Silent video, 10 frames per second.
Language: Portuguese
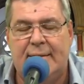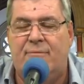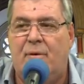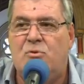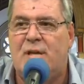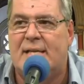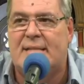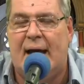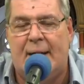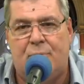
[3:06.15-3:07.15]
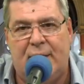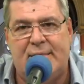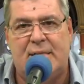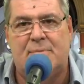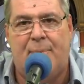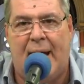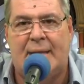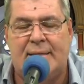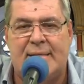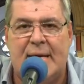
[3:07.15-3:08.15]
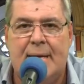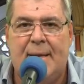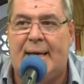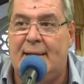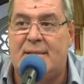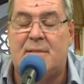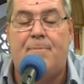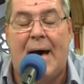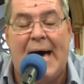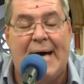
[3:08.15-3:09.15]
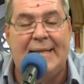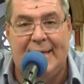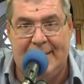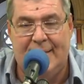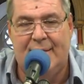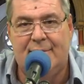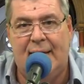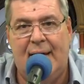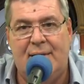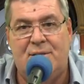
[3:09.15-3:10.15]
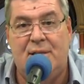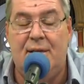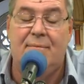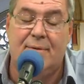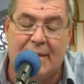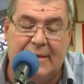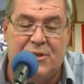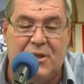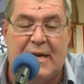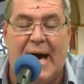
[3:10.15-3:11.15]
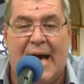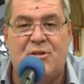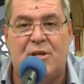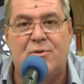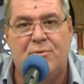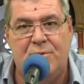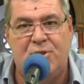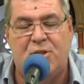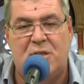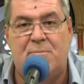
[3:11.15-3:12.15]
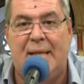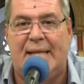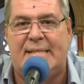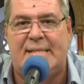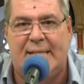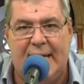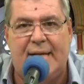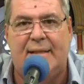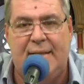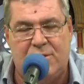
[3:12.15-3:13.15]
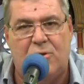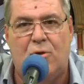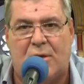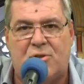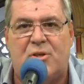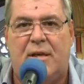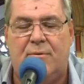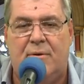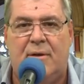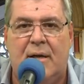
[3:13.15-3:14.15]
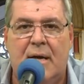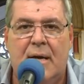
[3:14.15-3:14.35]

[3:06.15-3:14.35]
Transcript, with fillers: Então vamos rezar por esses padres, para que eles parem né, de criticar Jesus, de desmerecer Cristo, nosso Senhor.